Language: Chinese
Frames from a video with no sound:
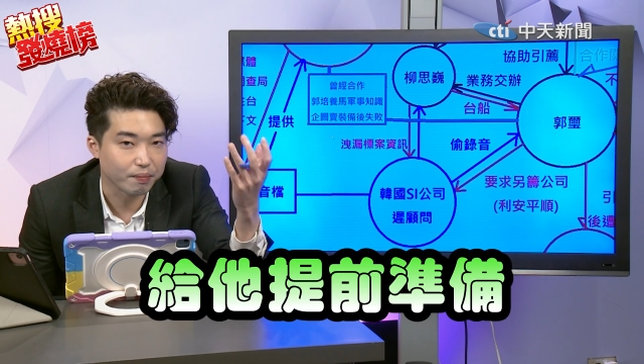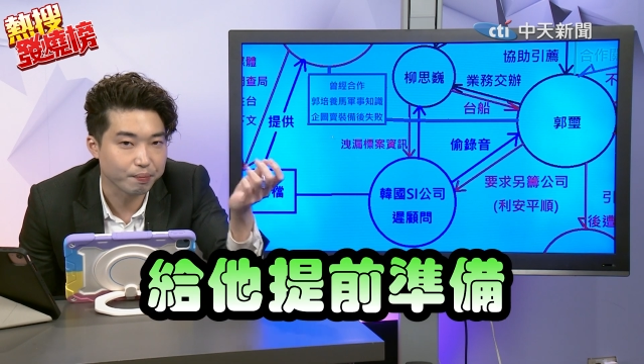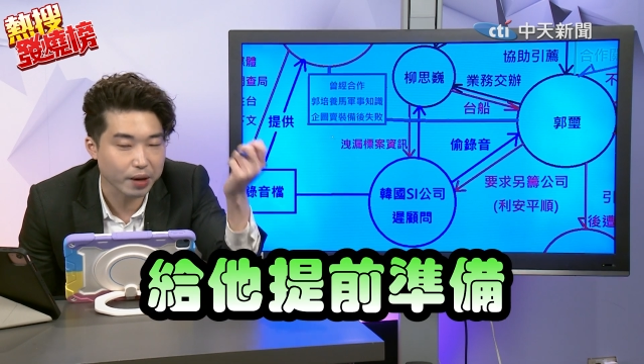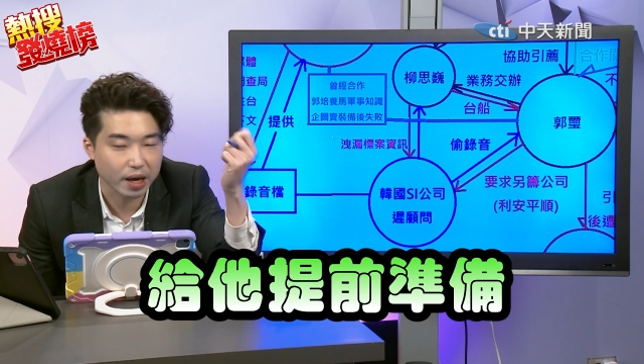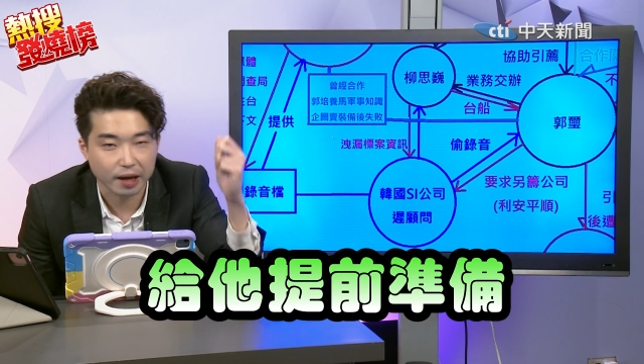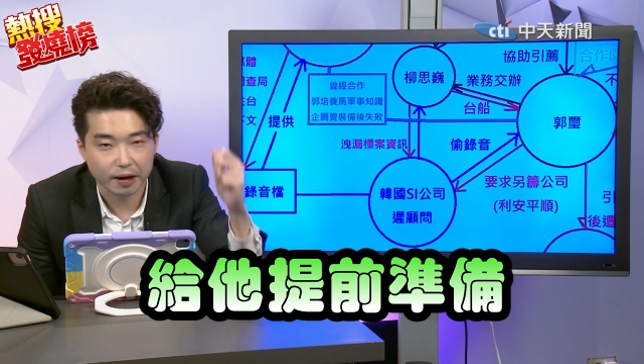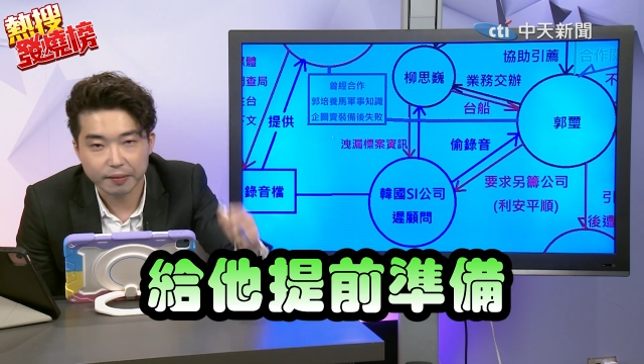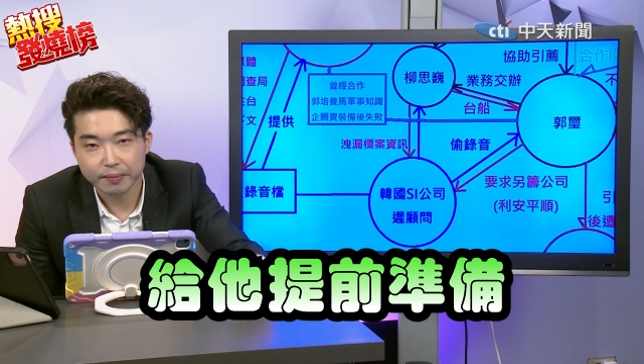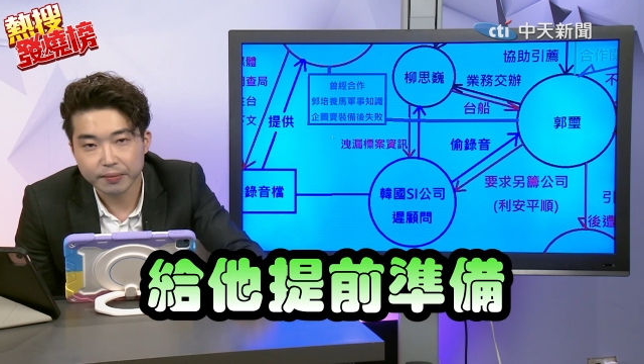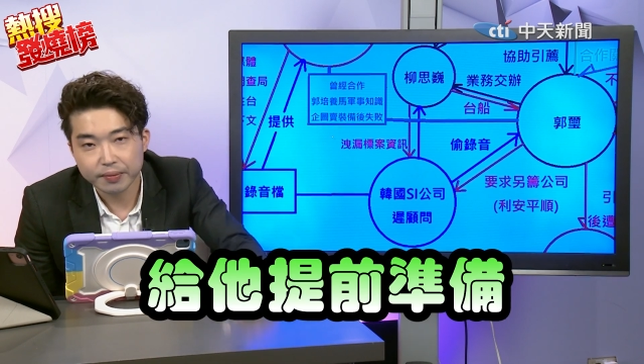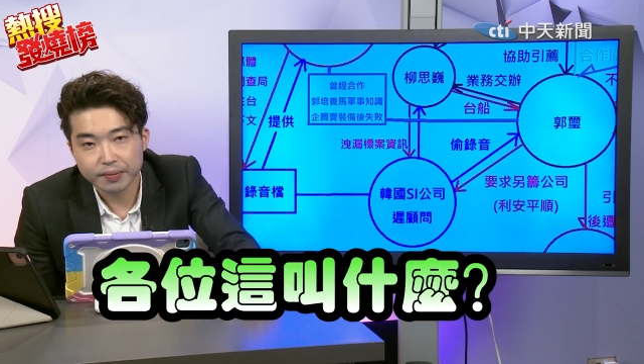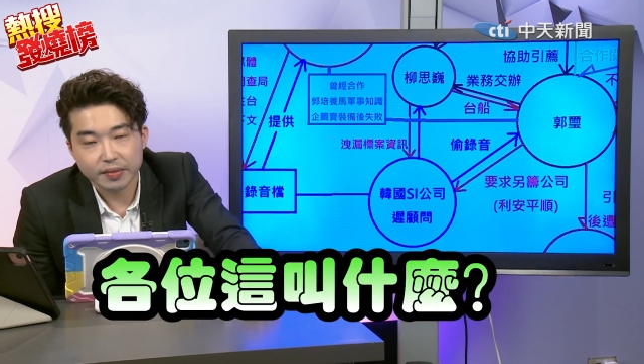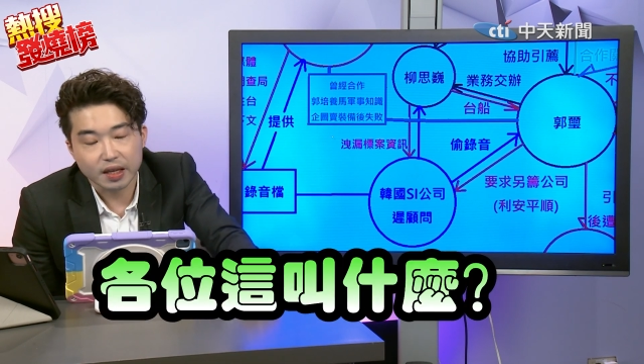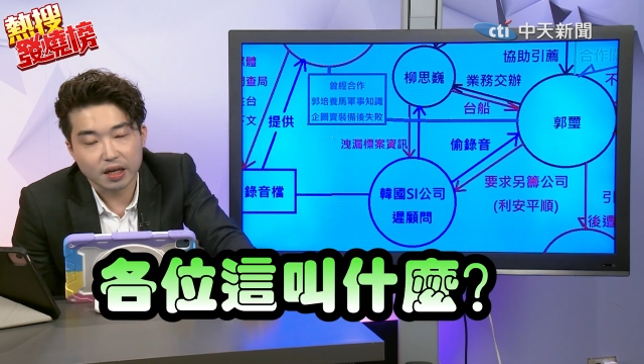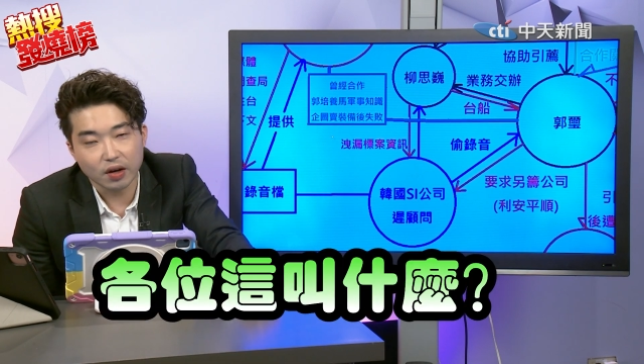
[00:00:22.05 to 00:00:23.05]
备。
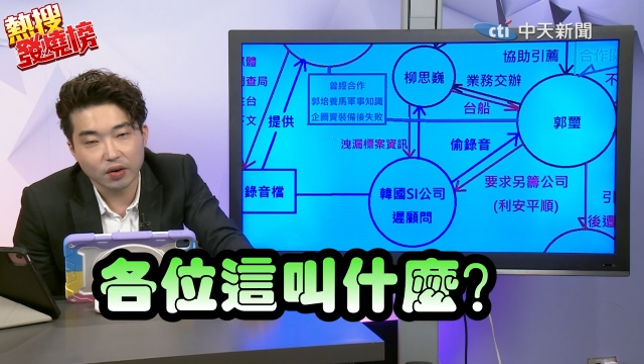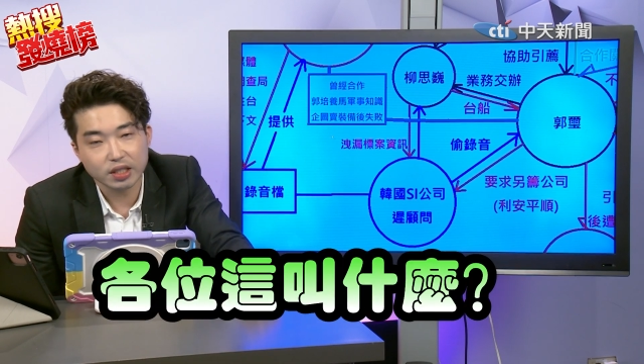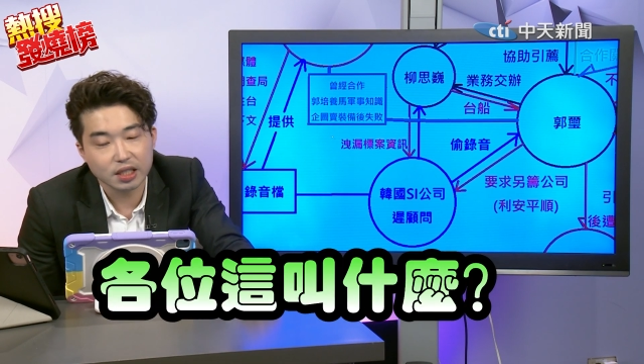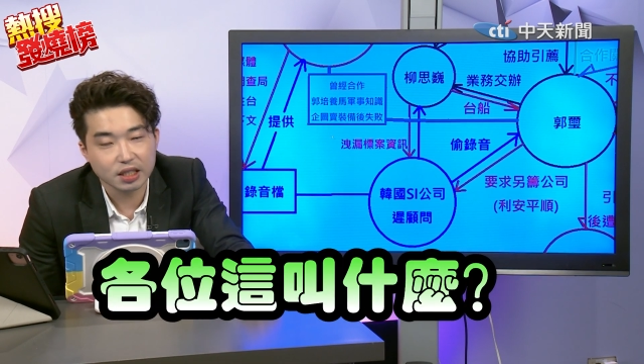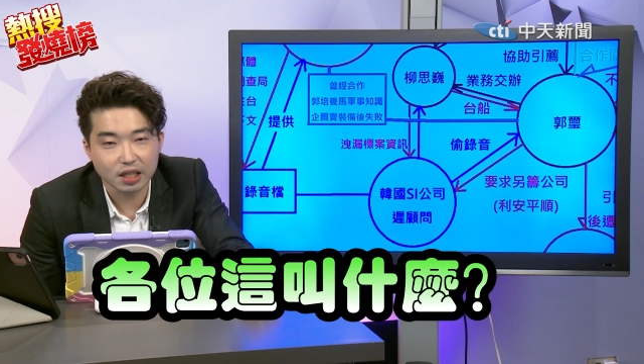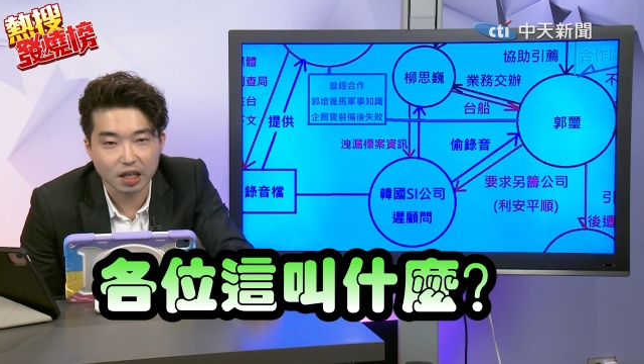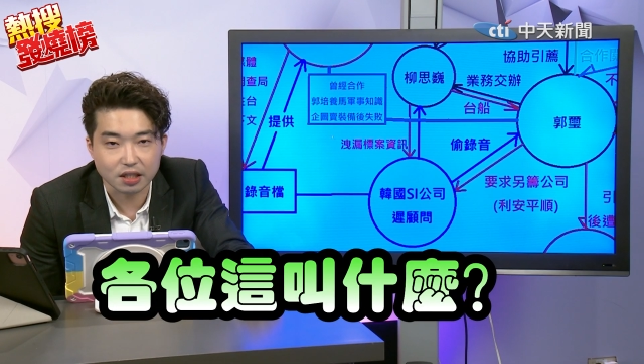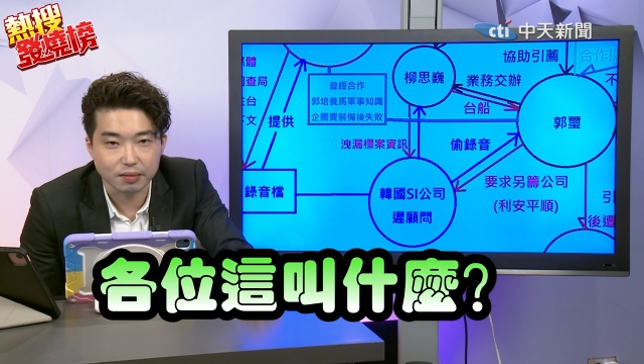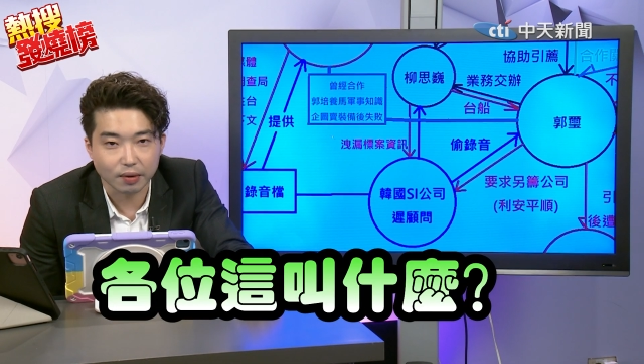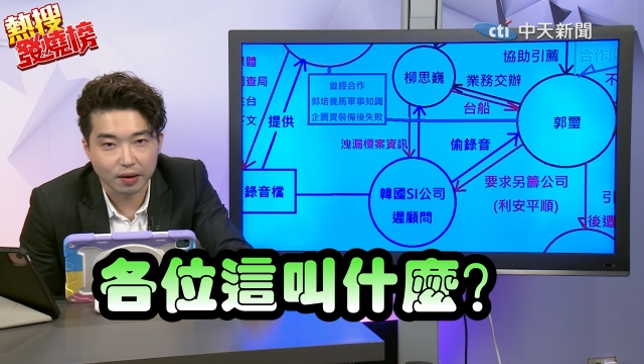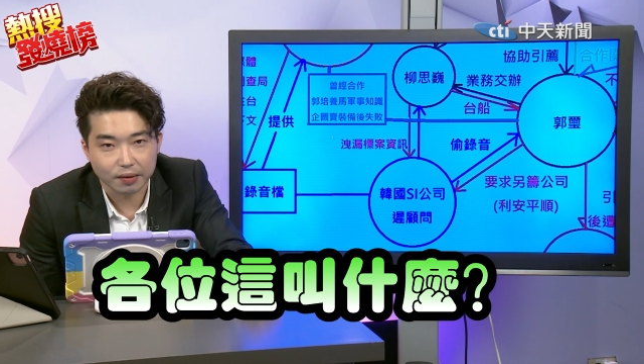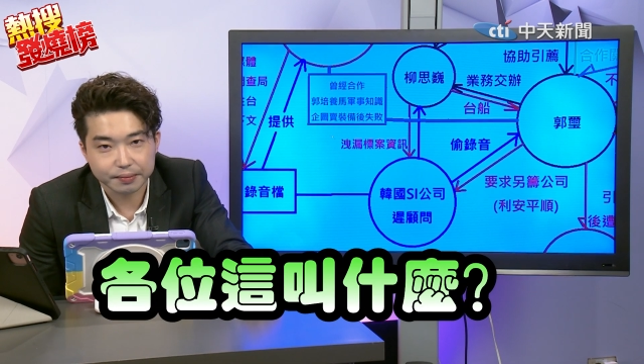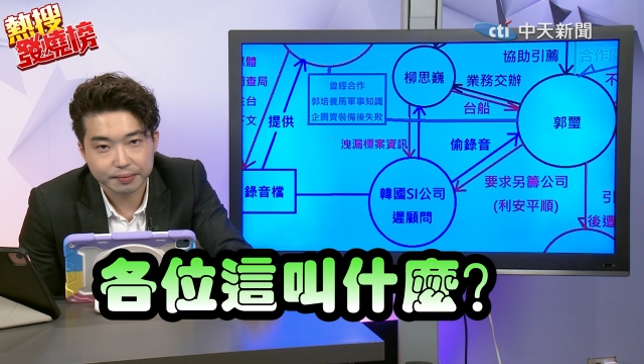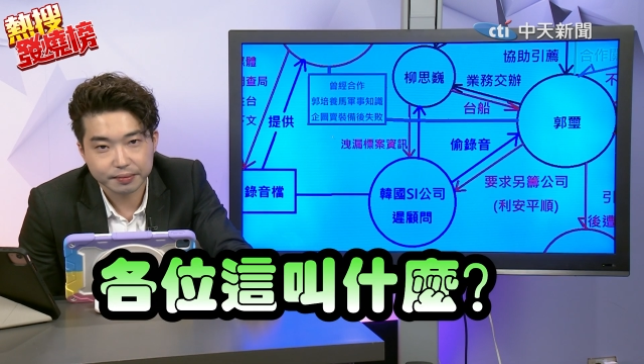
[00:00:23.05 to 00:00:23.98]
各位，这个叫什么？